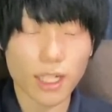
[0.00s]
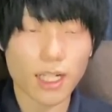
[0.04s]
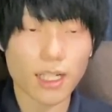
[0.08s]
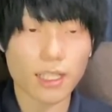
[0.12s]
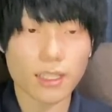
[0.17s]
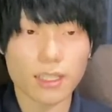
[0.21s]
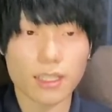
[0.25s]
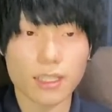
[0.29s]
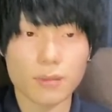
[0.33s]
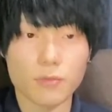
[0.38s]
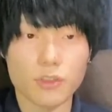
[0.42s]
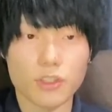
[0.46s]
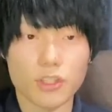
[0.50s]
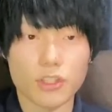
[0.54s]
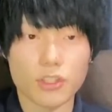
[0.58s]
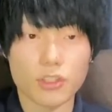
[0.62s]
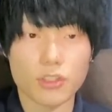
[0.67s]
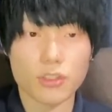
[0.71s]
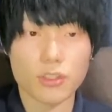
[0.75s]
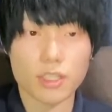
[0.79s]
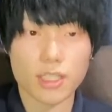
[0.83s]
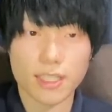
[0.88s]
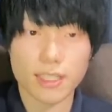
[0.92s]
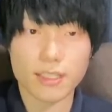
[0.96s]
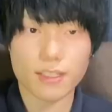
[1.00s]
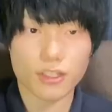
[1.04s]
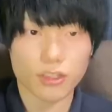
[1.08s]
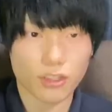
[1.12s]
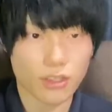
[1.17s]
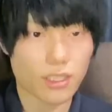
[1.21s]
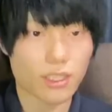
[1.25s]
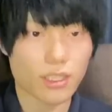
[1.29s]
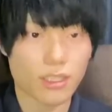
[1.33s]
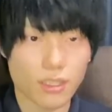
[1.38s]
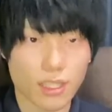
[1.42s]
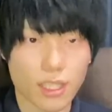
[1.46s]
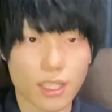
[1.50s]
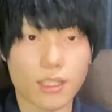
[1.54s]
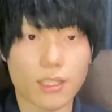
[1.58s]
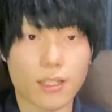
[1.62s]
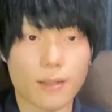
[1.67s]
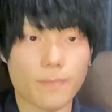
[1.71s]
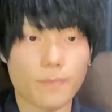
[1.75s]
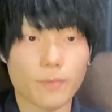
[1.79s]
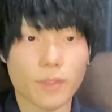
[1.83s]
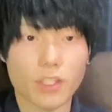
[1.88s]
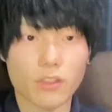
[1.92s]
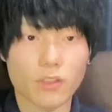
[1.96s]
かかっても11、12ぐらい
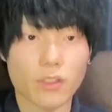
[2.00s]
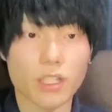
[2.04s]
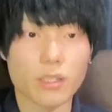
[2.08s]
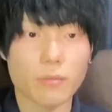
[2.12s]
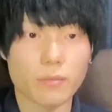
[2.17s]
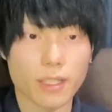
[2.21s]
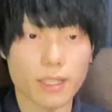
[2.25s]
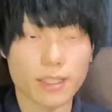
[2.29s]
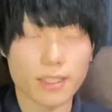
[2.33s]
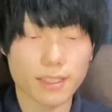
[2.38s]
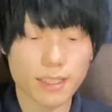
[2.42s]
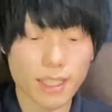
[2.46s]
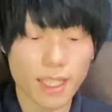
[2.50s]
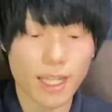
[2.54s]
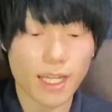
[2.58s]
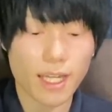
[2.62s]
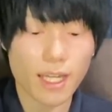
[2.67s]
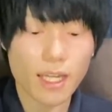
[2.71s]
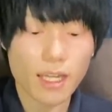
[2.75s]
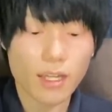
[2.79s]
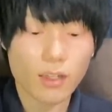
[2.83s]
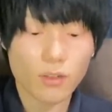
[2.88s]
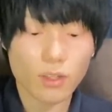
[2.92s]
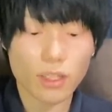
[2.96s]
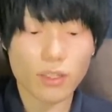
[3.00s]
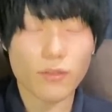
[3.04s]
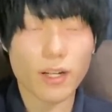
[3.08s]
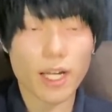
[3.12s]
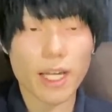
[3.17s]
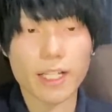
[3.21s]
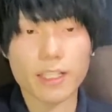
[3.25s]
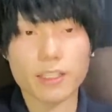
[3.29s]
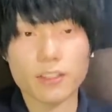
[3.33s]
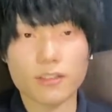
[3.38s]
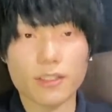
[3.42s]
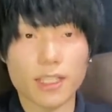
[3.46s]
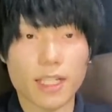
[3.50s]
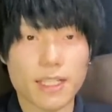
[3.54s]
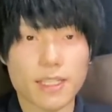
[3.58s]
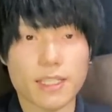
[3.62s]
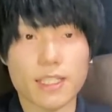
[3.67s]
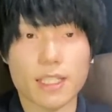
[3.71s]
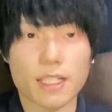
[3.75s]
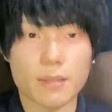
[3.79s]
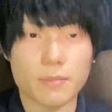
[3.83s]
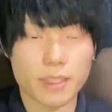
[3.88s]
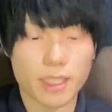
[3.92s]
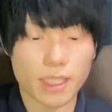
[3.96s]
で終わります。でこれワイルドなん
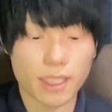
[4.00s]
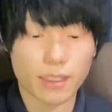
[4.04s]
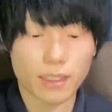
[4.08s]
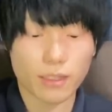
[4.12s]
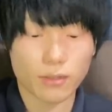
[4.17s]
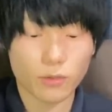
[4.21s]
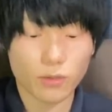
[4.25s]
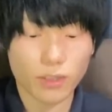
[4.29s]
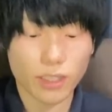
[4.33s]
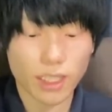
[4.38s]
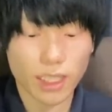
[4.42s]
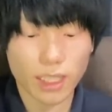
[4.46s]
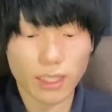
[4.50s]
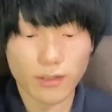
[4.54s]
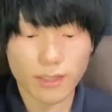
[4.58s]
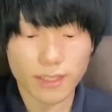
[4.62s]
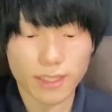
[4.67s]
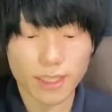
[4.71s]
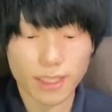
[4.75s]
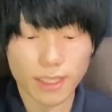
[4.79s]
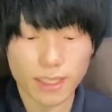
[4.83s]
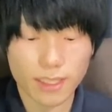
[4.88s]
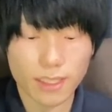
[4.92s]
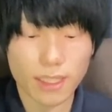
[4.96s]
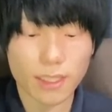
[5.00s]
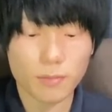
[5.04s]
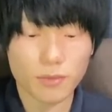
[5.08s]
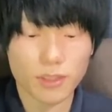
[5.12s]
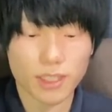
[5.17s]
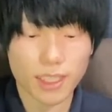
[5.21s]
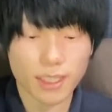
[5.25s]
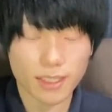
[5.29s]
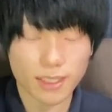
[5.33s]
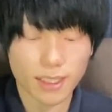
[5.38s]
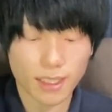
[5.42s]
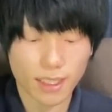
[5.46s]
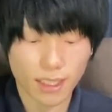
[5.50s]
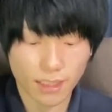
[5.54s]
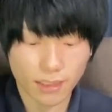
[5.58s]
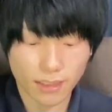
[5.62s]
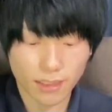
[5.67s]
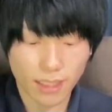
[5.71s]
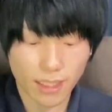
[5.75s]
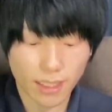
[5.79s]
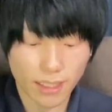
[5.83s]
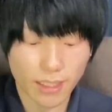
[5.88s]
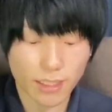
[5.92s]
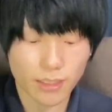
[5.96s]
ちゃらみたいなどえらい技が来ても全然
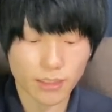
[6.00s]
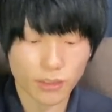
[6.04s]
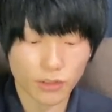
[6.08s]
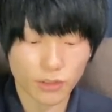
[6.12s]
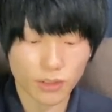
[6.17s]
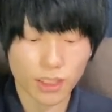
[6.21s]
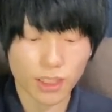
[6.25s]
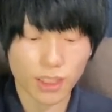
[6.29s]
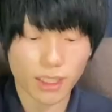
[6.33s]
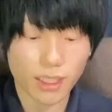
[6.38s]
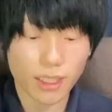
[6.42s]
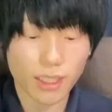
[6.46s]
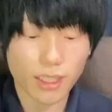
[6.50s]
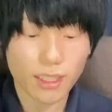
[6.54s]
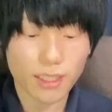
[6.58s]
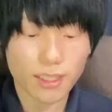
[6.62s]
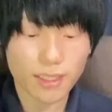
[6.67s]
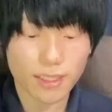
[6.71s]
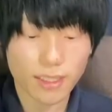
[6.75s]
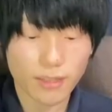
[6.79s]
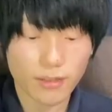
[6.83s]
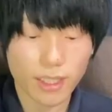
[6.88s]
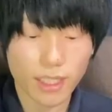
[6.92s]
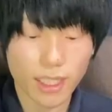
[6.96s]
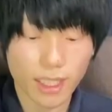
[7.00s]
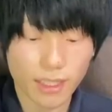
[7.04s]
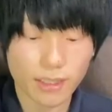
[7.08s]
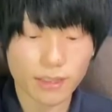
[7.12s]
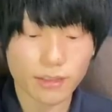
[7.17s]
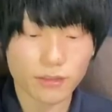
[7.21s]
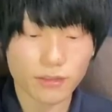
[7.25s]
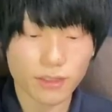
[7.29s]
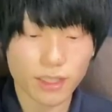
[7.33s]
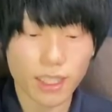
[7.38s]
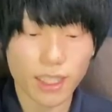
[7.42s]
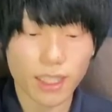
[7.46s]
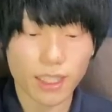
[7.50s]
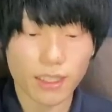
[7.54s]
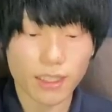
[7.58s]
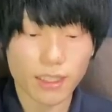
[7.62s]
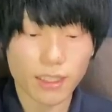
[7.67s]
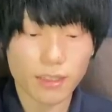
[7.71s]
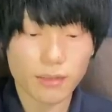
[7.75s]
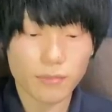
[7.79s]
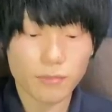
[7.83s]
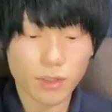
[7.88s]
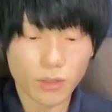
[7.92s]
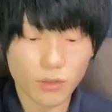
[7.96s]
耐えれるようにしてはあるので、
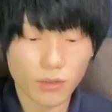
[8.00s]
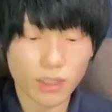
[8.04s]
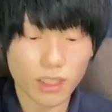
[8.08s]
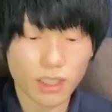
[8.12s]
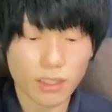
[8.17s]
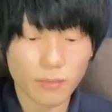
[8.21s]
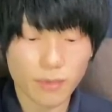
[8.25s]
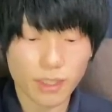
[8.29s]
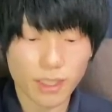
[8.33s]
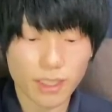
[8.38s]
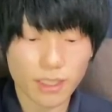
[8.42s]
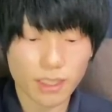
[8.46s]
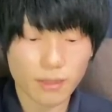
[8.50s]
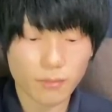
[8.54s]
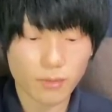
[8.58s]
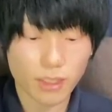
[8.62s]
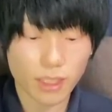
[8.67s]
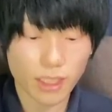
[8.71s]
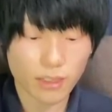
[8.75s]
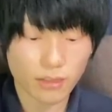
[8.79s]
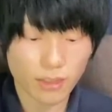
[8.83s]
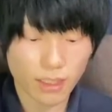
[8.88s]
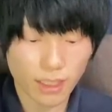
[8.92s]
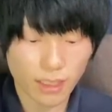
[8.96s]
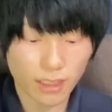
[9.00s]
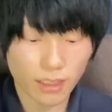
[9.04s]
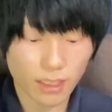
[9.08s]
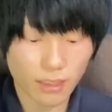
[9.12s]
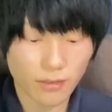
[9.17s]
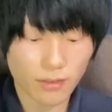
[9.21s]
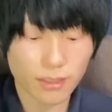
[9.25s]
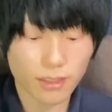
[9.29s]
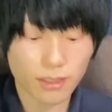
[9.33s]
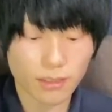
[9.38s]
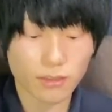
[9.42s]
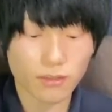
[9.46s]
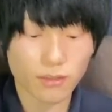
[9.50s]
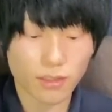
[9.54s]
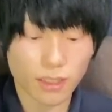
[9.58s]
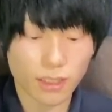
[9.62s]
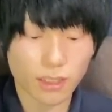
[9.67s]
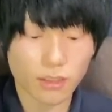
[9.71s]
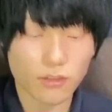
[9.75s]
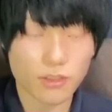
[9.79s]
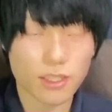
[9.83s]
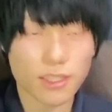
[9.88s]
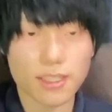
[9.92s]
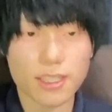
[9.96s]
まあ、これで回してもらえると安定はするのか
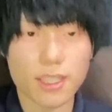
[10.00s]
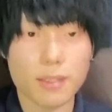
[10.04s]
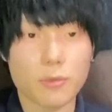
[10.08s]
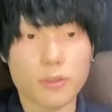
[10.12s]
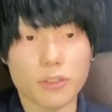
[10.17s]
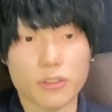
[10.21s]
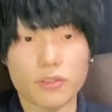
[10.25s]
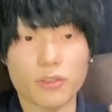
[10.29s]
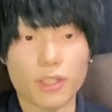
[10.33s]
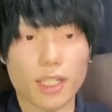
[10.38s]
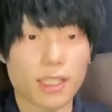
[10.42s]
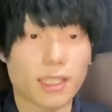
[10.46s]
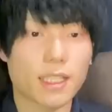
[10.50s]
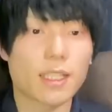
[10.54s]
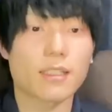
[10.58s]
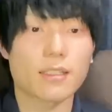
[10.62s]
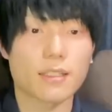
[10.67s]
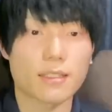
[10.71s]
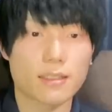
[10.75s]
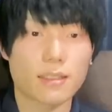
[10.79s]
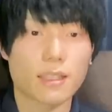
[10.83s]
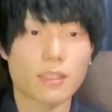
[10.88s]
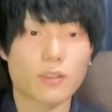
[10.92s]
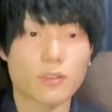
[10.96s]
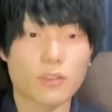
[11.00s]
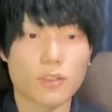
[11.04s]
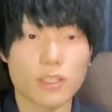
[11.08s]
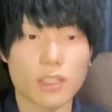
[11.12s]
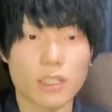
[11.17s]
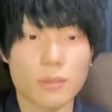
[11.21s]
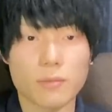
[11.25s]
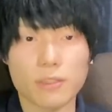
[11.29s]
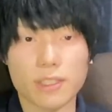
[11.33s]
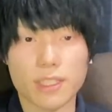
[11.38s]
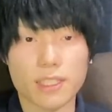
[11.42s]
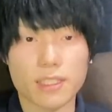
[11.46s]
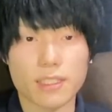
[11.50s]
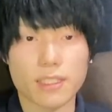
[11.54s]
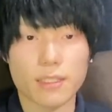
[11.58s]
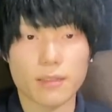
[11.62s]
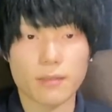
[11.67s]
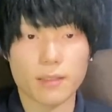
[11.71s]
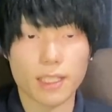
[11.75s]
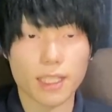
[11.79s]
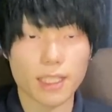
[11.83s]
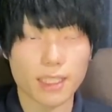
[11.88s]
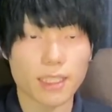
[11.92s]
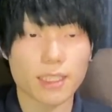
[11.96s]
なと。実際僕受けたんですけどそれでも全
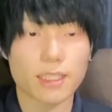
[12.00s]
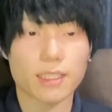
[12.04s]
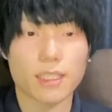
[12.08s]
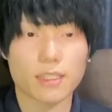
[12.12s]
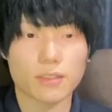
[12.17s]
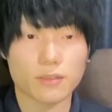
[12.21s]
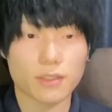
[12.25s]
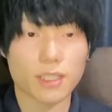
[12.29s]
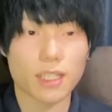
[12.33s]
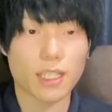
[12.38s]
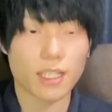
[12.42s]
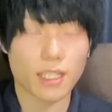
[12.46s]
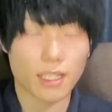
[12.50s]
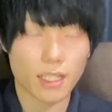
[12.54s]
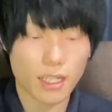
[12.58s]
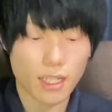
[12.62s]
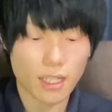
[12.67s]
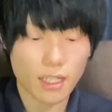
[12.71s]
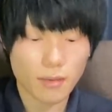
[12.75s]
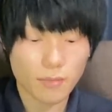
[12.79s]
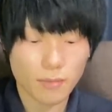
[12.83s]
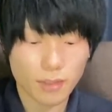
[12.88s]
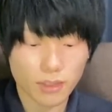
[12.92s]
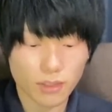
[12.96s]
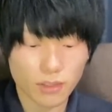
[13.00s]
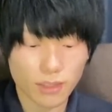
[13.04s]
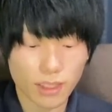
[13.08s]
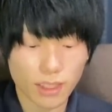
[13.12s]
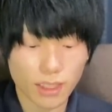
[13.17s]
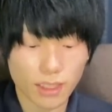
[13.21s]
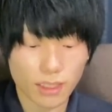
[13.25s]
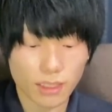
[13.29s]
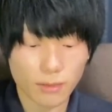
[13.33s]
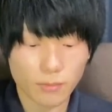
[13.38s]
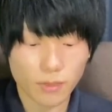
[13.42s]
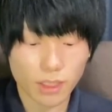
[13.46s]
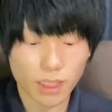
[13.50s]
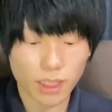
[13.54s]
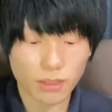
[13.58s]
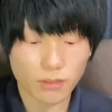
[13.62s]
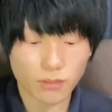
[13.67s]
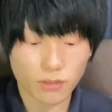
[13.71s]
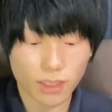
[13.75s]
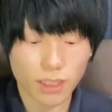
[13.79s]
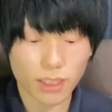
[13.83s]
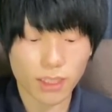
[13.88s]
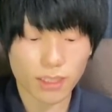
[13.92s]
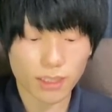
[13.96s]
然勝ててたので、まあ、それでやってもらえ
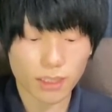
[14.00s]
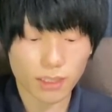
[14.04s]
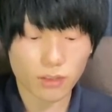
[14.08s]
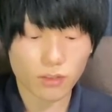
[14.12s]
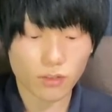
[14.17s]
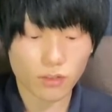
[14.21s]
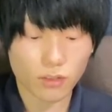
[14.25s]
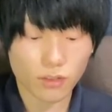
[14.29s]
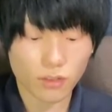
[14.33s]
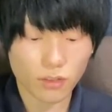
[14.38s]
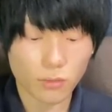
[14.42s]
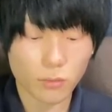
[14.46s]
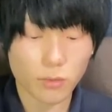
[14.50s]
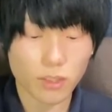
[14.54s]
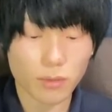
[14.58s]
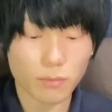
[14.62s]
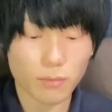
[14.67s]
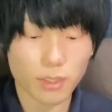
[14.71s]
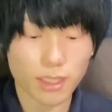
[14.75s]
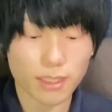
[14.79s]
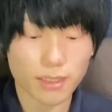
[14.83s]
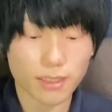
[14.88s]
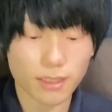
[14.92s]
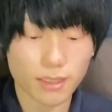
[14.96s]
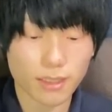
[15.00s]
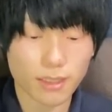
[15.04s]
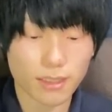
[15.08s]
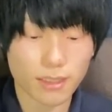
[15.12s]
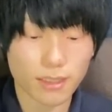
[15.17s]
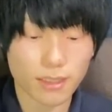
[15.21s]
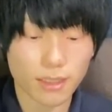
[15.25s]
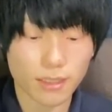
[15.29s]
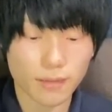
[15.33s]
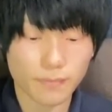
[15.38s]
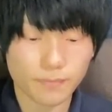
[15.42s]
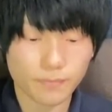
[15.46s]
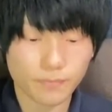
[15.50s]
るといいかなと思いますですね。